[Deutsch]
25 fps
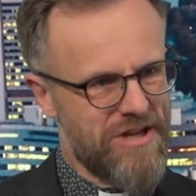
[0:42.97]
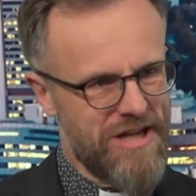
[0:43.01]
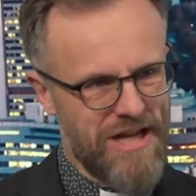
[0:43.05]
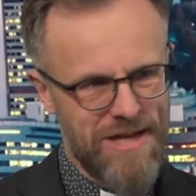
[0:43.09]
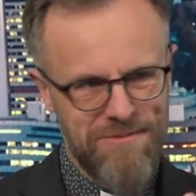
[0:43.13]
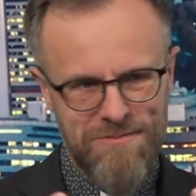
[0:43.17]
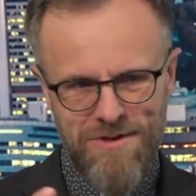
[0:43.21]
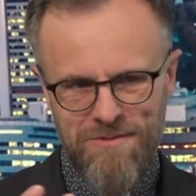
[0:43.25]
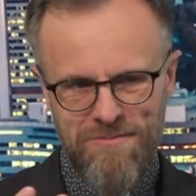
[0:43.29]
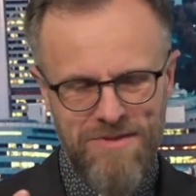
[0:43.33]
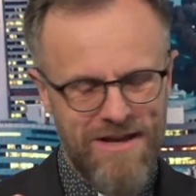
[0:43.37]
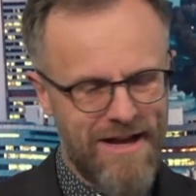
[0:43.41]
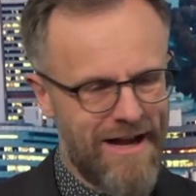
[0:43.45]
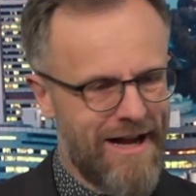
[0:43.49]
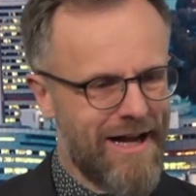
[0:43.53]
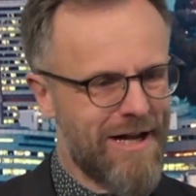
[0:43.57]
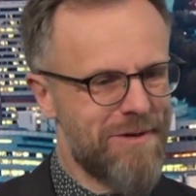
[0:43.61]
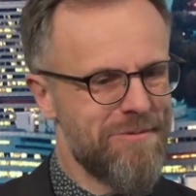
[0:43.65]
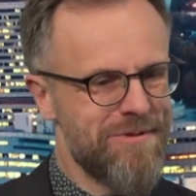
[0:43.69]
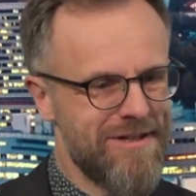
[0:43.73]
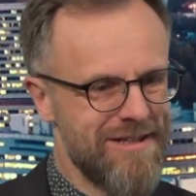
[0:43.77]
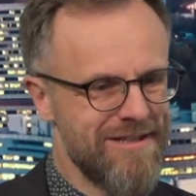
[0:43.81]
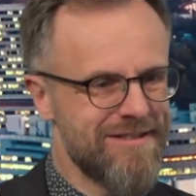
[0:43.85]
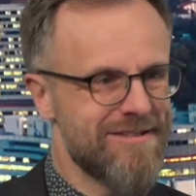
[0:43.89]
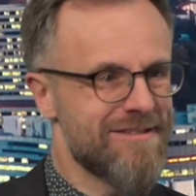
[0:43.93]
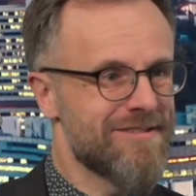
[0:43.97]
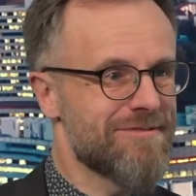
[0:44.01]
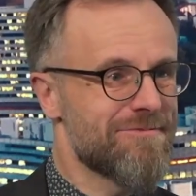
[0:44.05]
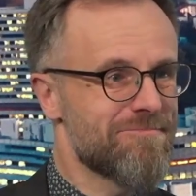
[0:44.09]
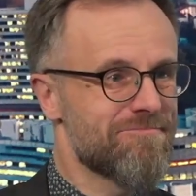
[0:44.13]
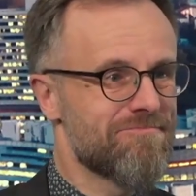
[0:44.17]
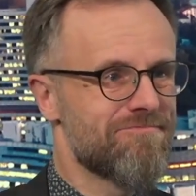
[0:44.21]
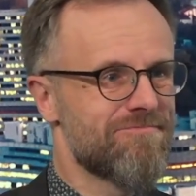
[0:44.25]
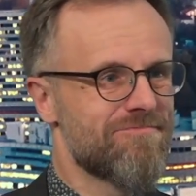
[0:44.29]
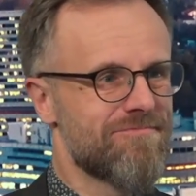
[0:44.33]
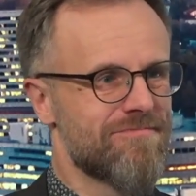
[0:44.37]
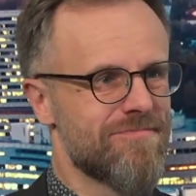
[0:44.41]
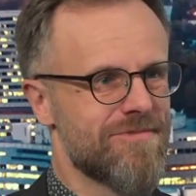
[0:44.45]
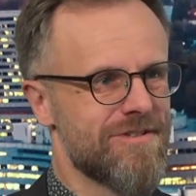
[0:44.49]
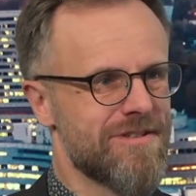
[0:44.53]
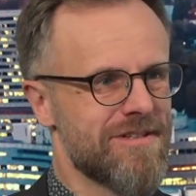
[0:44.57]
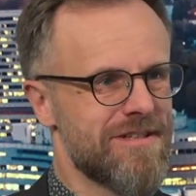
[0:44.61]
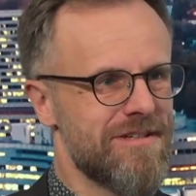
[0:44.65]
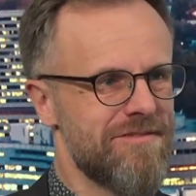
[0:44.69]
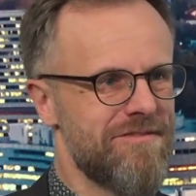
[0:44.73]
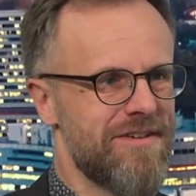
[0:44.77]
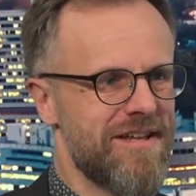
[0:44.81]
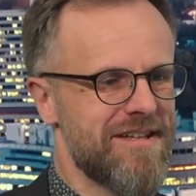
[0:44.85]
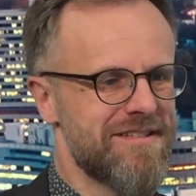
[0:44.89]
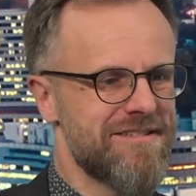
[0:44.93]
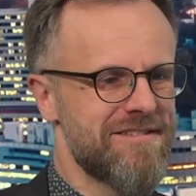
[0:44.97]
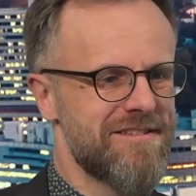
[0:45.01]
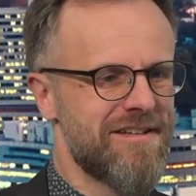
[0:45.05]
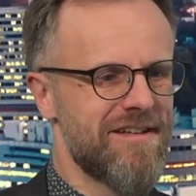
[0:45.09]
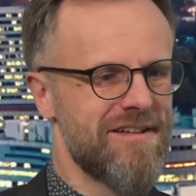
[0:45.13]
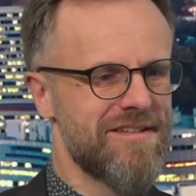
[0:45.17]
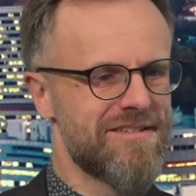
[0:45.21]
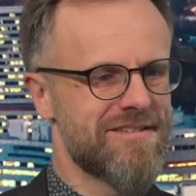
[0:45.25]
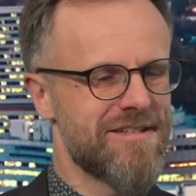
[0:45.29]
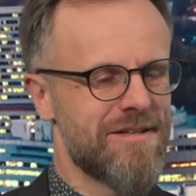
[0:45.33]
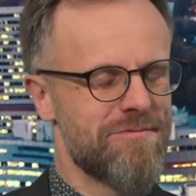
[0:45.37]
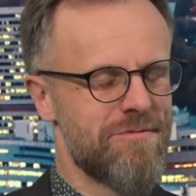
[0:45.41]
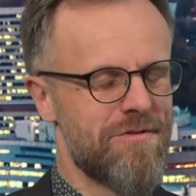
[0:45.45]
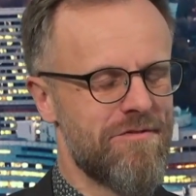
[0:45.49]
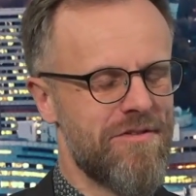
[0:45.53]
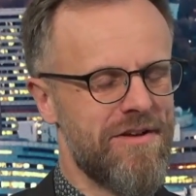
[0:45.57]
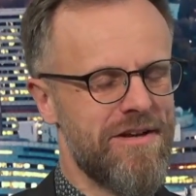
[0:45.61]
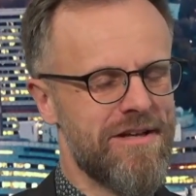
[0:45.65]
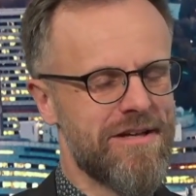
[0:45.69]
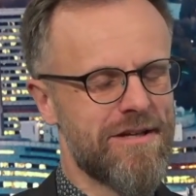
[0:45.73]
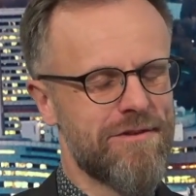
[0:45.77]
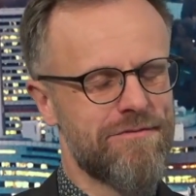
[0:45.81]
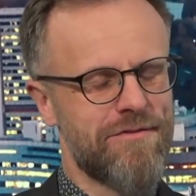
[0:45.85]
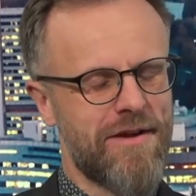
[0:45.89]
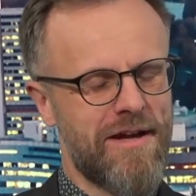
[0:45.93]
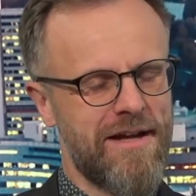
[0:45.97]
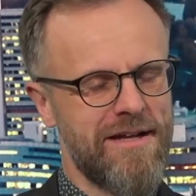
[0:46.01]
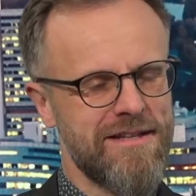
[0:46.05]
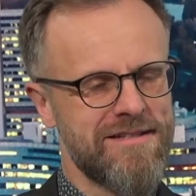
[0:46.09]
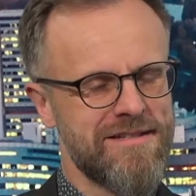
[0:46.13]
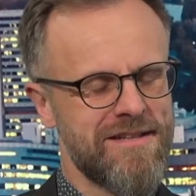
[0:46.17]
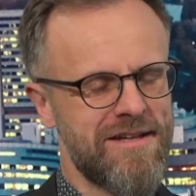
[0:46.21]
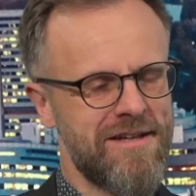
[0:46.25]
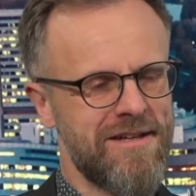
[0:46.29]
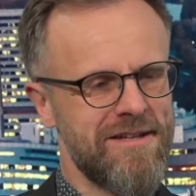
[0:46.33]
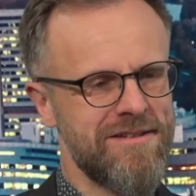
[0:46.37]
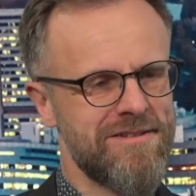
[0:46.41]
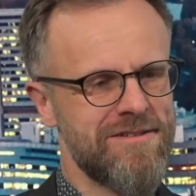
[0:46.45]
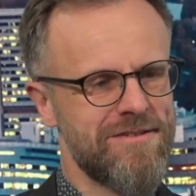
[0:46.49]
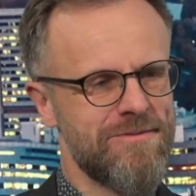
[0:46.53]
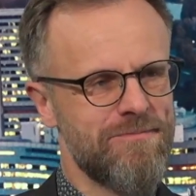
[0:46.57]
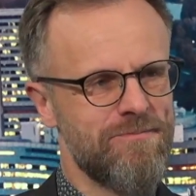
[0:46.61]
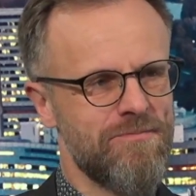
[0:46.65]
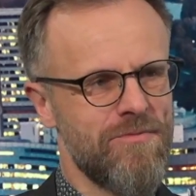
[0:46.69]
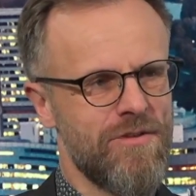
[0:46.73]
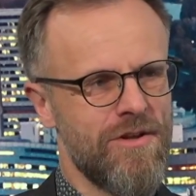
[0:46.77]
immer mehr Arbeit gewesen ist, immer weniger Freizeit